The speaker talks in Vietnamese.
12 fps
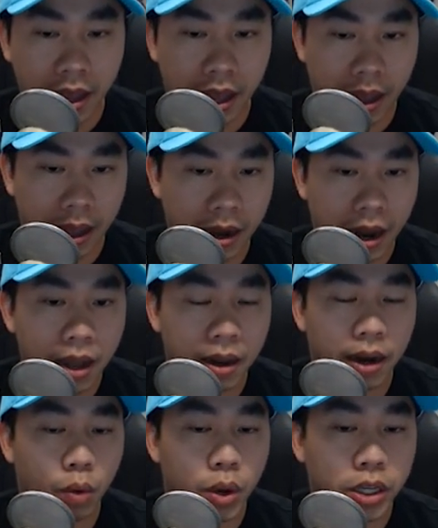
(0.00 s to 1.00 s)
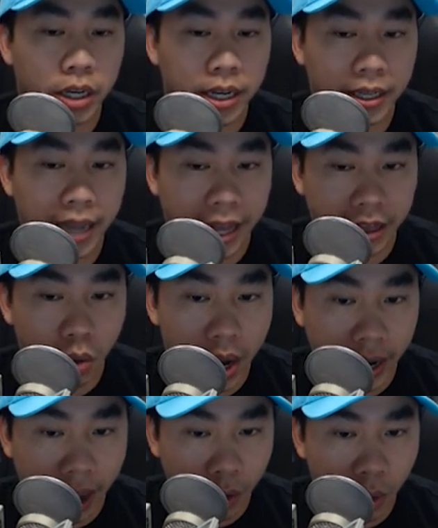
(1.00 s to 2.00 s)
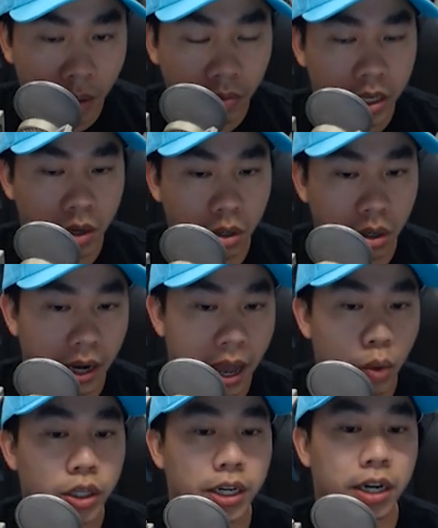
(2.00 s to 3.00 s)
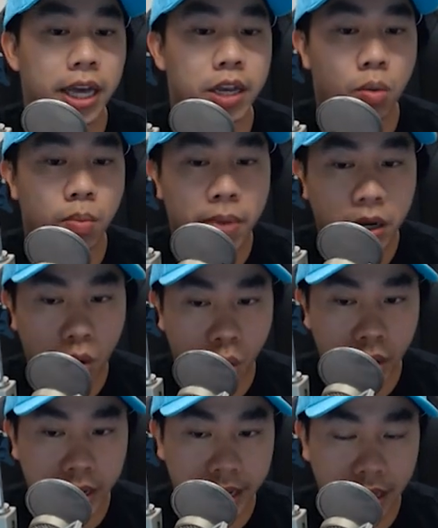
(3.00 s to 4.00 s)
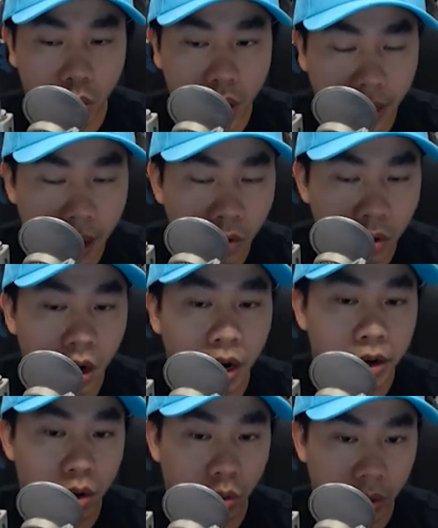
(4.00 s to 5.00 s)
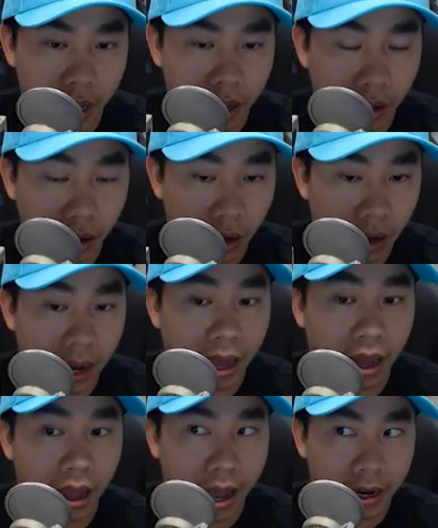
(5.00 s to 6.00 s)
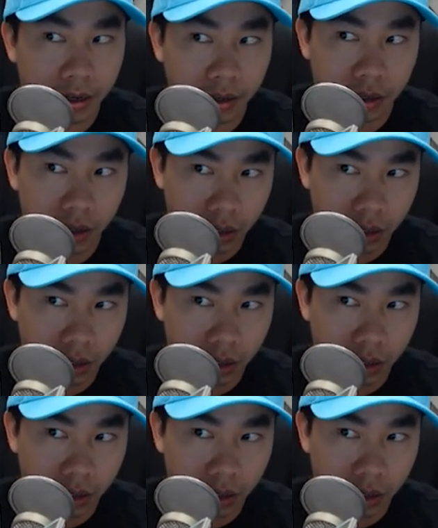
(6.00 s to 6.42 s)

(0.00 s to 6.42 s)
à, đó là quý anh chị trả tiền quảng cáo đúng không thì trong tương lai quý anh chị có thể dùng Bitcoin để trả tiền quảng cáo đó là điều đầu tiên là anh